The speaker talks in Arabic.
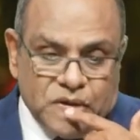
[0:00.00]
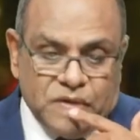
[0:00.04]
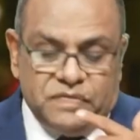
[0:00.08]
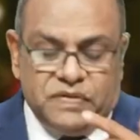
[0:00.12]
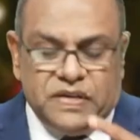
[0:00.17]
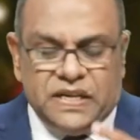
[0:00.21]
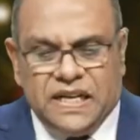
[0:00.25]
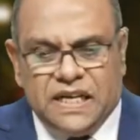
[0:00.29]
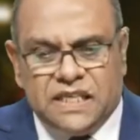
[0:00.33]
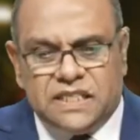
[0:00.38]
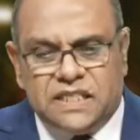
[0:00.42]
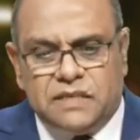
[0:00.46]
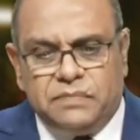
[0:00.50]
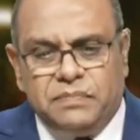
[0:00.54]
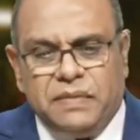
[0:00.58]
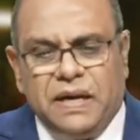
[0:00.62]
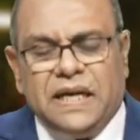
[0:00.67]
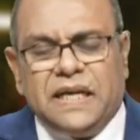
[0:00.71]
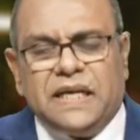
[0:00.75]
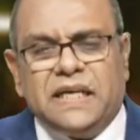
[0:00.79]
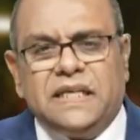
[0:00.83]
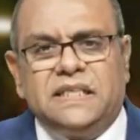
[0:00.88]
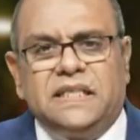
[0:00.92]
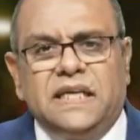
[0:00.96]
في ناس
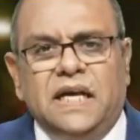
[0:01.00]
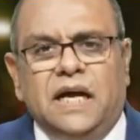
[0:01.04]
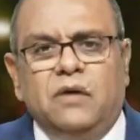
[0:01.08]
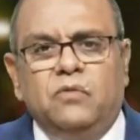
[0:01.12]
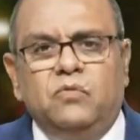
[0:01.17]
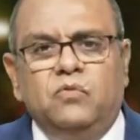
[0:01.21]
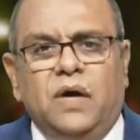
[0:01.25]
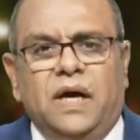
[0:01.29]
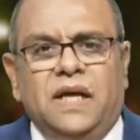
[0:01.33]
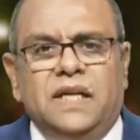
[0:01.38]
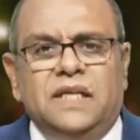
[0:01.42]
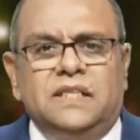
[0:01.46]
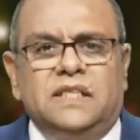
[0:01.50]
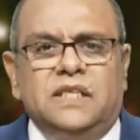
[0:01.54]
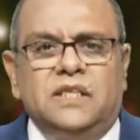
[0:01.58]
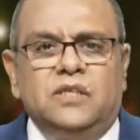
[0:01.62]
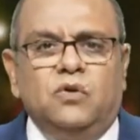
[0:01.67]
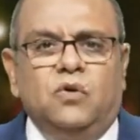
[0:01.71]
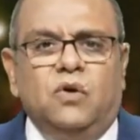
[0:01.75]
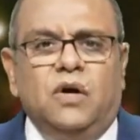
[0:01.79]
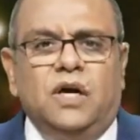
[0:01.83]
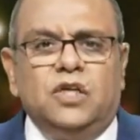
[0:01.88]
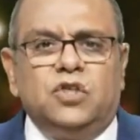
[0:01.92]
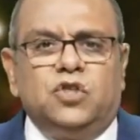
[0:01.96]
بلغت قوي وقالت ان
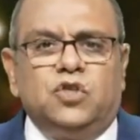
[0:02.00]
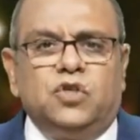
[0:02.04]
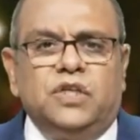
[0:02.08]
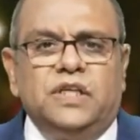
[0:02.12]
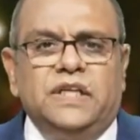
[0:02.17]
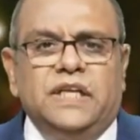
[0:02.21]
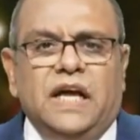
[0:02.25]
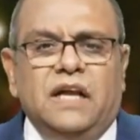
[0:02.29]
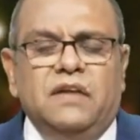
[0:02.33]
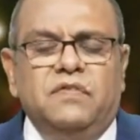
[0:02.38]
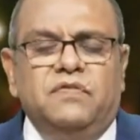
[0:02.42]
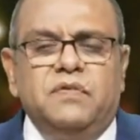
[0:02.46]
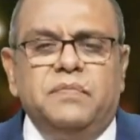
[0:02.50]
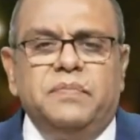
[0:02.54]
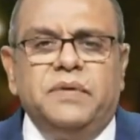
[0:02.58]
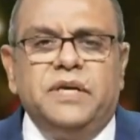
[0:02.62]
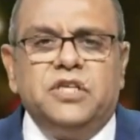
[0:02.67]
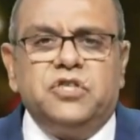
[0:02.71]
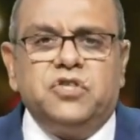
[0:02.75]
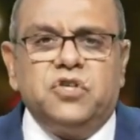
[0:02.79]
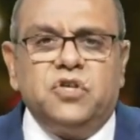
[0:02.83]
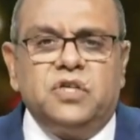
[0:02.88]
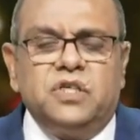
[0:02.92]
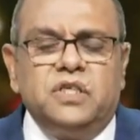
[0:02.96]
هو 20000
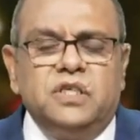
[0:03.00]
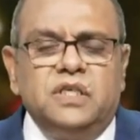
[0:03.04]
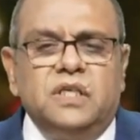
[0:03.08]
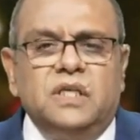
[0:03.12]
بيجر